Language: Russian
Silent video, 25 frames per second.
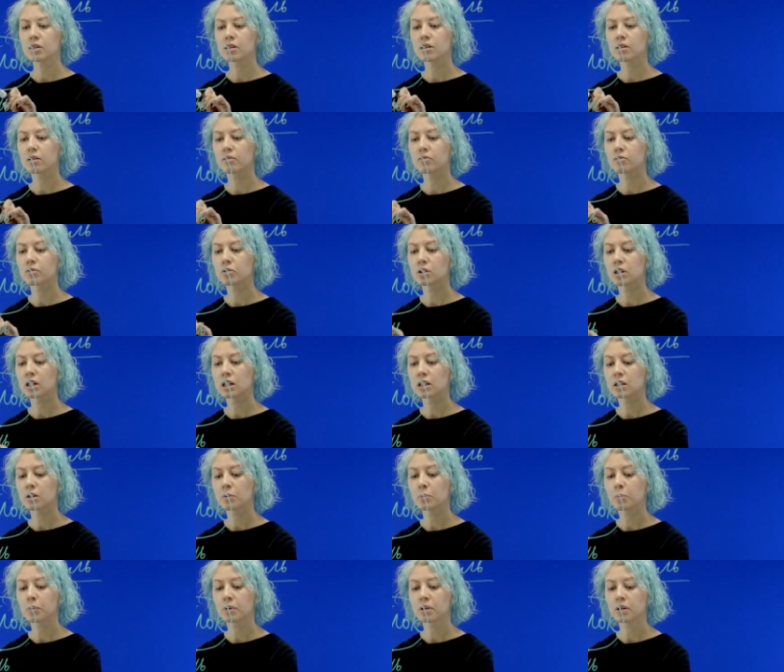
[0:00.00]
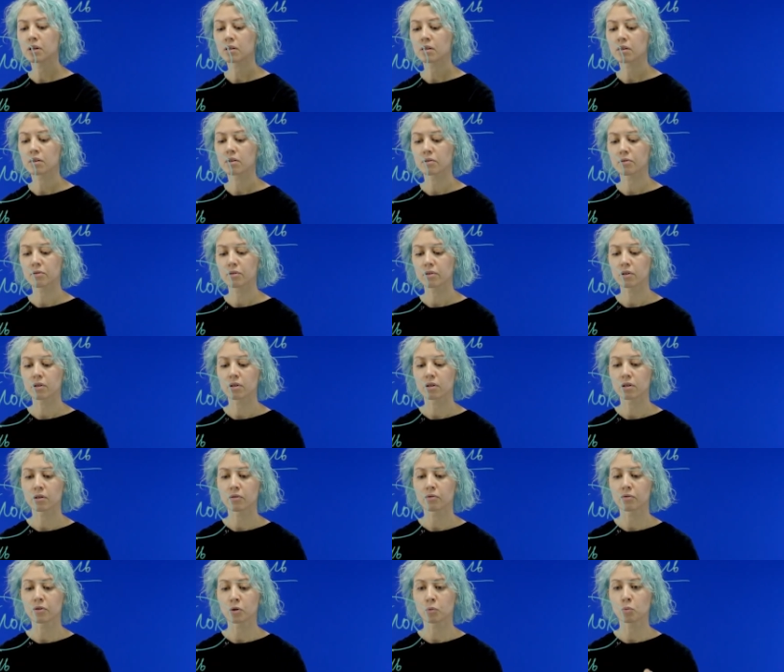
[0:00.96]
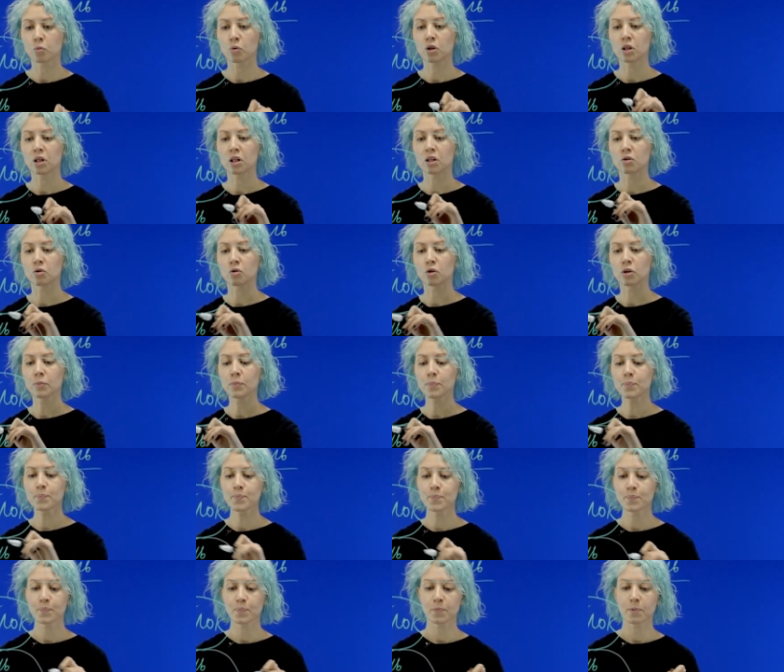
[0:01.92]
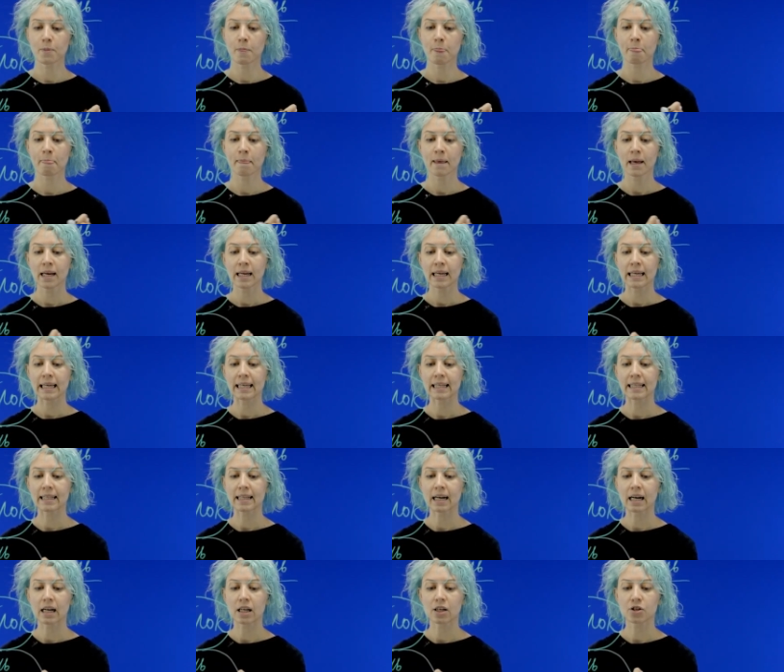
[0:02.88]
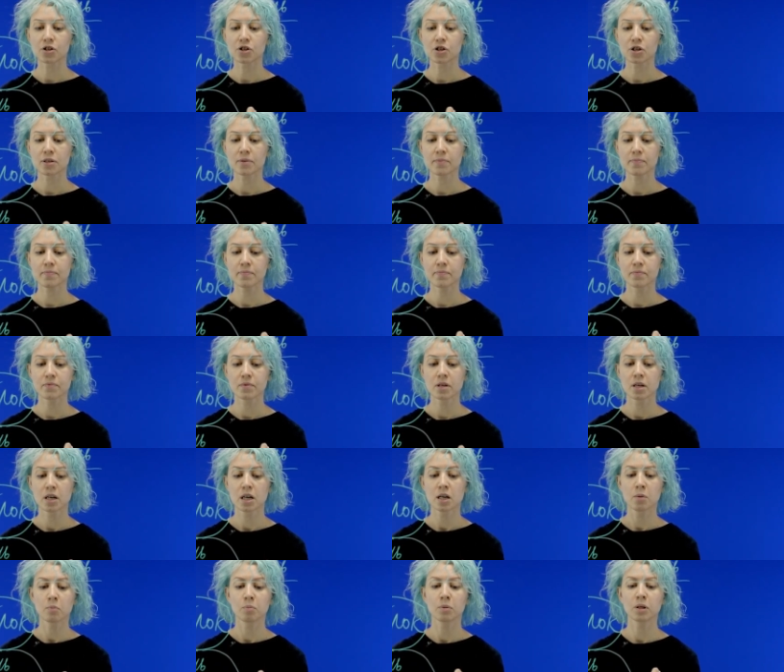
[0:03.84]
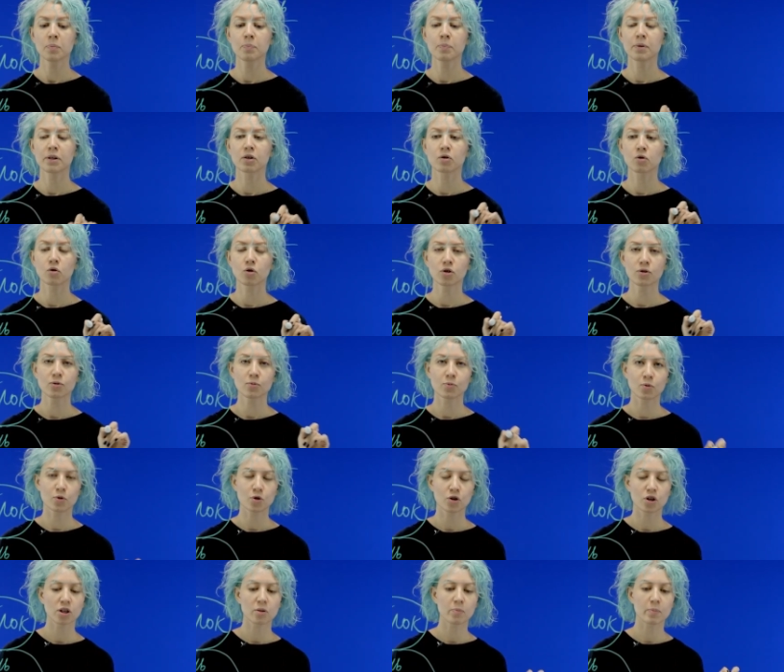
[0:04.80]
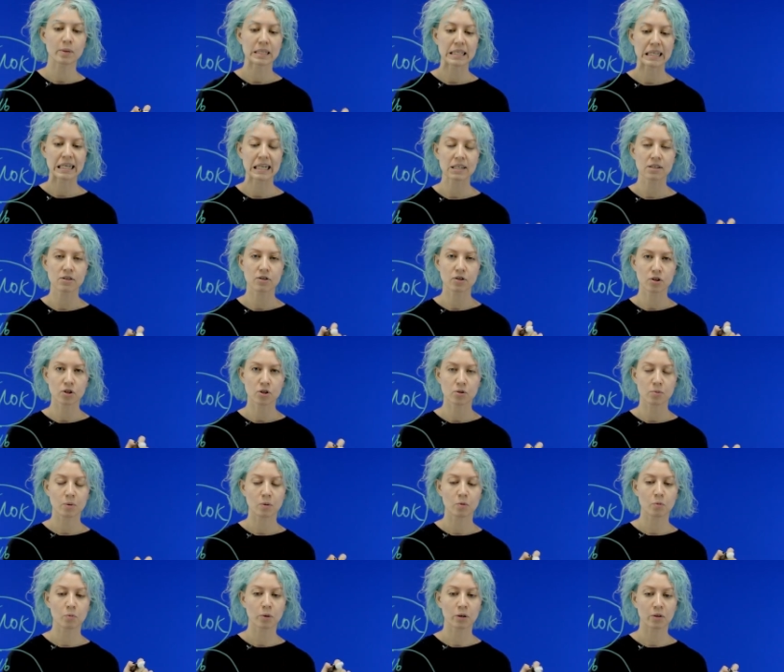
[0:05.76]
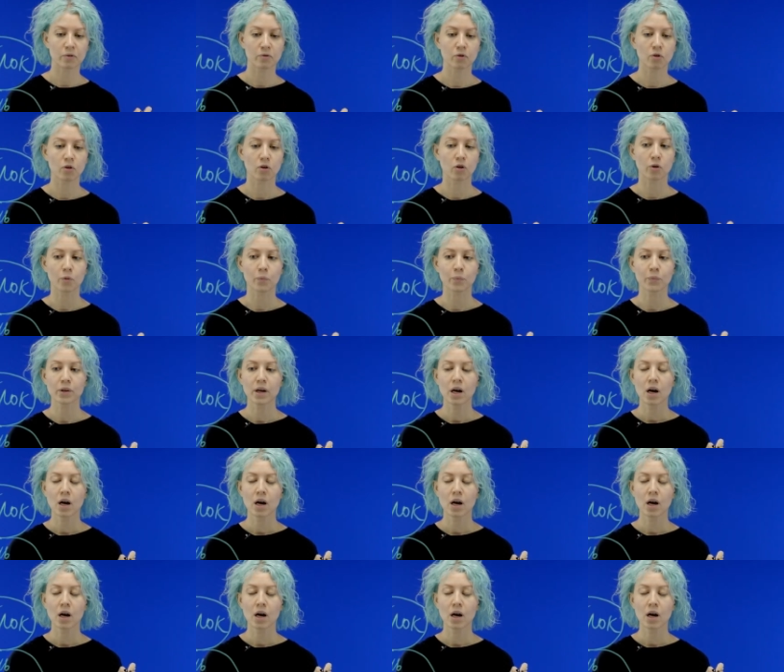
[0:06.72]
вот это мы формулируем, и дальше мы переходим уже непосредственно к самому портфолио.